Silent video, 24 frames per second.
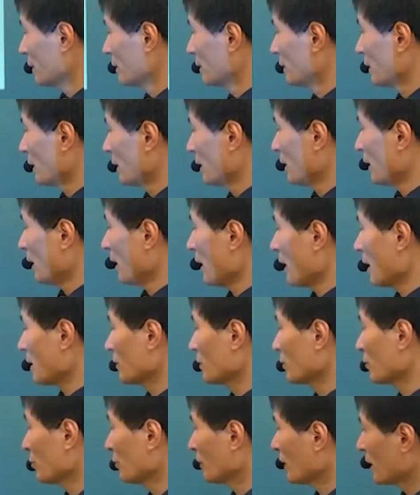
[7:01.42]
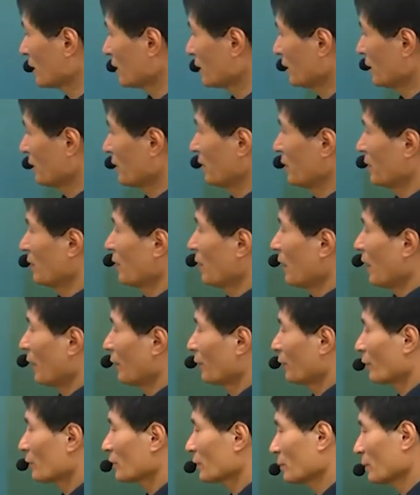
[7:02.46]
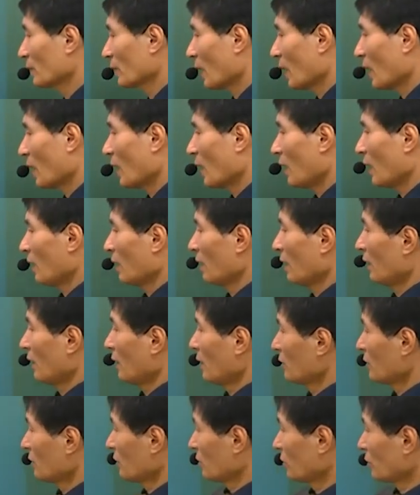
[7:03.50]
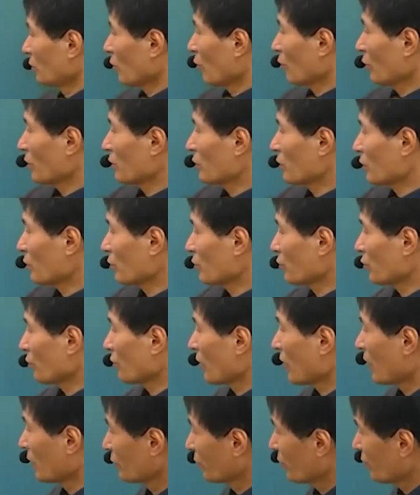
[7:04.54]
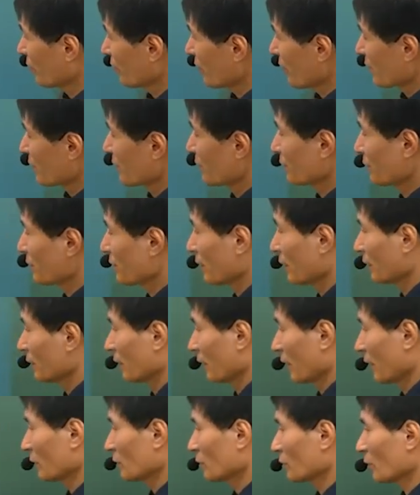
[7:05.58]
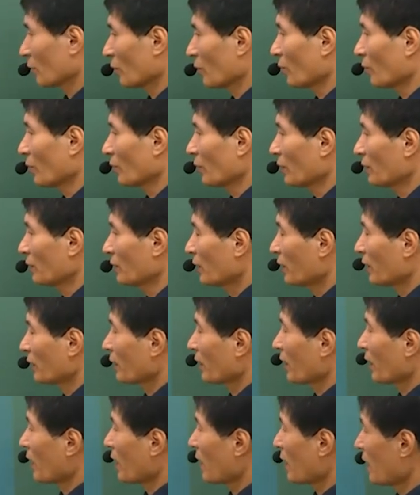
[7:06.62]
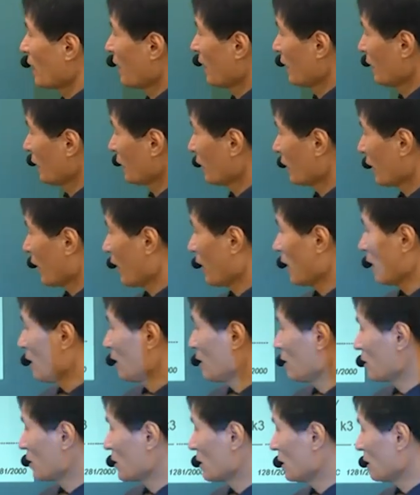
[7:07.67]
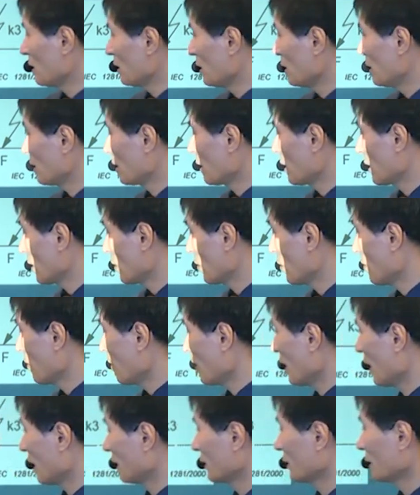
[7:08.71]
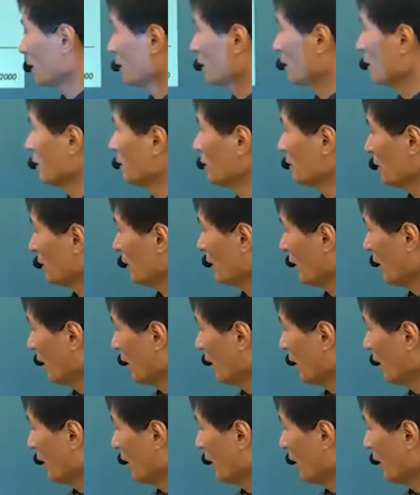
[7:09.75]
JX2-D. 아, 이렇습니다. 초기 직축 과도 리액턴스가 되겠죠. 여기에다가 KG라고 하는